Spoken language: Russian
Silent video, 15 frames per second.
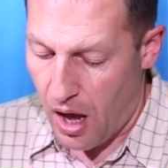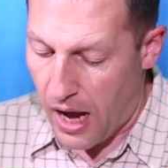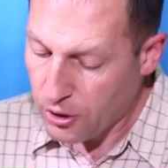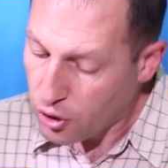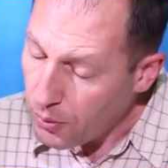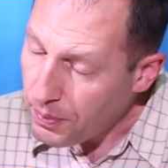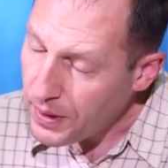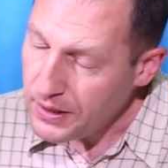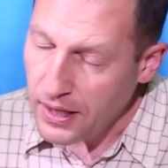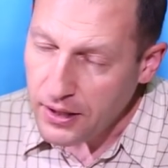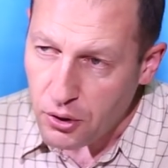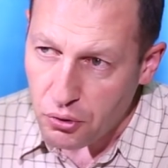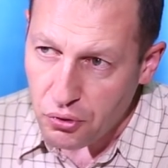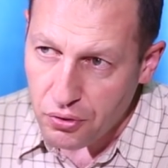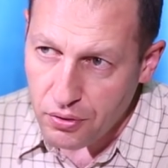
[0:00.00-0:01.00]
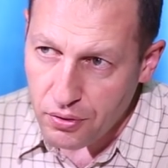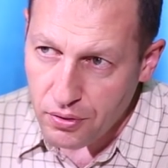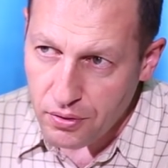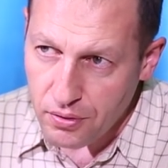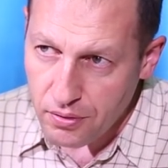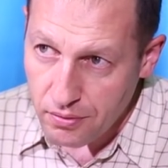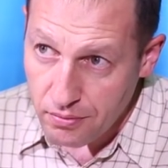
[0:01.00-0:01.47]
А что произойдет?
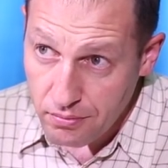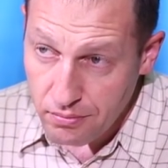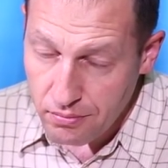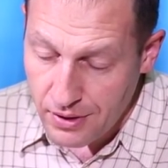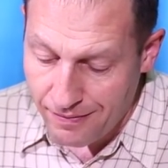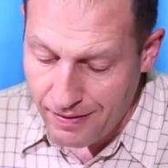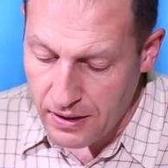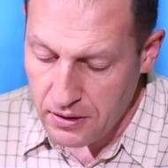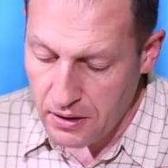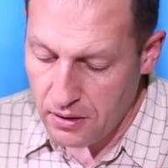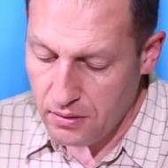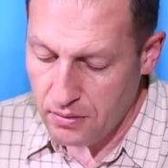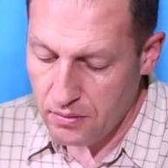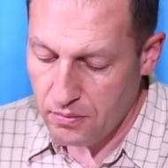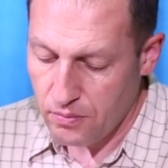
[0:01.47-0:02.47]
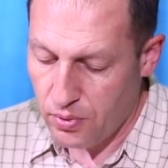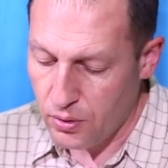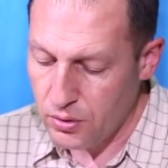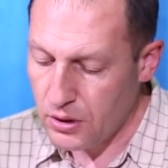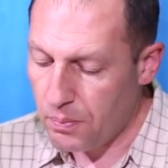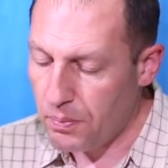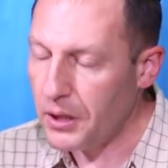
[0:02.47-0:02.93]
Давайте
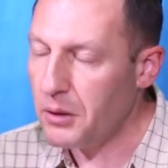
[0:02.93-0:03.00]
просто